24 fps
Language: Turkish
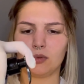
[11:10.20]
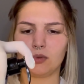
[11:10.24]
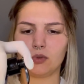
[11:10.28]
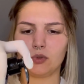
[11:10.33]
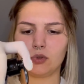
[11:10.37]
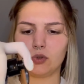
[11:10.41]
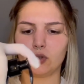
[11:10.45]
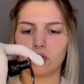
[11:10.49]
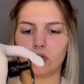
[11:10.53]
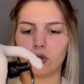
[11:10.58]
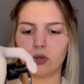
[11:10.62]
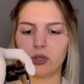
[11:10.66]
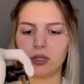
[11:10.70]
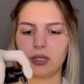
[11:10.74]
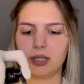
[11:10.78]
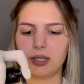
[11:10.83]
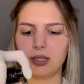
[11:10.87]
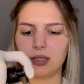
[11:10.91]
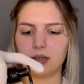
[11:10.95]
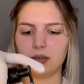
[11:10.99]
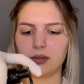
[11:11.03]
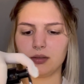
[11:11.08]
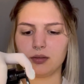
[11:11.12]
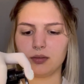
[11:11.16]

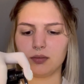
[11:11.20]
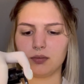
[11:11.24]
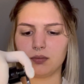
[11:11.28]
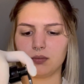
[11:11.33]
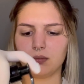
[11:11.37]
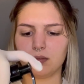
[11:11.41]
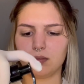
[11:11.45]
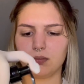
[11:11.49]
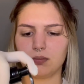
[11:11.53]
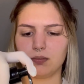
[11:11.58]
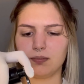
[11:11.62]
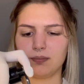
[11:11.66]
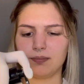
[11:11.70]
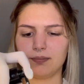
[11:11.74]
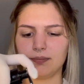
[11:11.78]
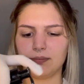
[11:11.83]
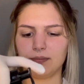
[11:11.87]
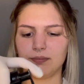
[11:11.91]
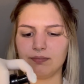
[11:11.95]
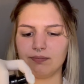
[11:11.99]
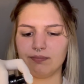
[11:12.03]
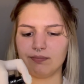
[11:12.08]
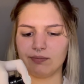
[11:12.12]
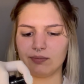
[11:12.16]
Şöyle
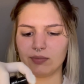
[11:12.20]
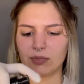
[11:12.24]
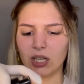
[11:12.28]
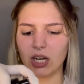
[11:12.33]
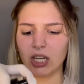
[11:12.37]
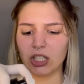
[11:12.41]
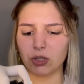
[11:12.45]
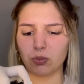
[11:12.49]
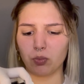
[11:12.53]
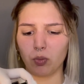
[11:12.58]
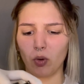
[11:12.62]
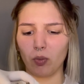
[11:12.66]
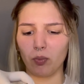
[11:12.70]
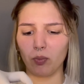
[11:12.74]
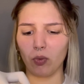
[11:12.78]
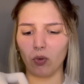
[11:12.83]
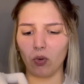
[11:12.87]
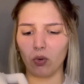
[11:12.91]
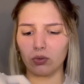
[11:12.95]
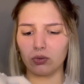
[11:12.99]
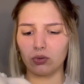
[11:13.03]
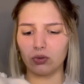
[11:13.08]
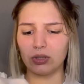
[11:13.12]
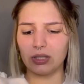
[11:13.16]
kaç pompa
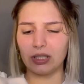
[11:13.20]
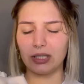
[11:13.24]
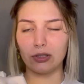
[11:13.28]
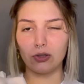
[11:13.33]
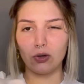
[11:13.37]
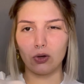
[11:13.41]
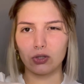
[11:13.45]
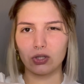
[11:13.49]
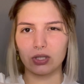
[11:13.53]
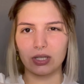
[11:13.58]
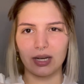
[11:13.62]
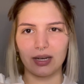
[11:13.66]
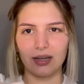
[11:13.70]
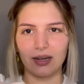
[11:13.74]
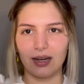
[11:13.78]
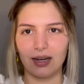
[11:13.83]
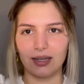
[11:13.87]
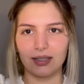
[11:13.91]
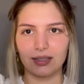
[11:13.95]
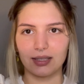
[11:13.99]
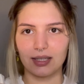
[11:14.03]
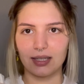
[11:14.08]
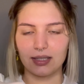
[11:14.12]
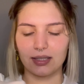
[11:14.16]
olduğu değil göz
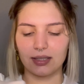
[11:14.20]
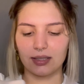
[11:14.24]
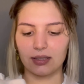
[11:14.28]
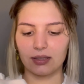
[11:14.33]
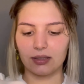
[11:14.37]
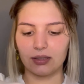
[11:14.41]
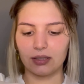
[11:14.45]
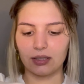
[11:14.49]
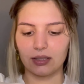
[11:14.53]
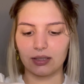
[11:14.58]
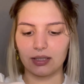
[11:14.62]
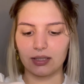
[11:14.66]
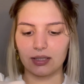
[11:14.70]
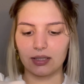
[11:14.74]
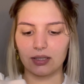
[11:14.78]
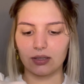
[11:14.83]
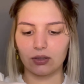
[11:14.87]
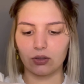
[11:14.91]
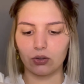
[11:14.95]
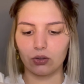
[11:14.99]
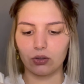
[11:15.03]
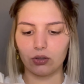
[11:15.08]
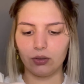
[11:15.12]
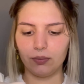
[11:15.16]
kararı kesinlikle
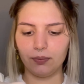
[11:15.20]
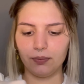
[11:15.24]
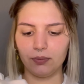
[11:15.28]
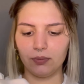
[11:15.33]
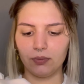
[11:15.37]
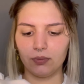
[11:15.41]
sıkıyorum.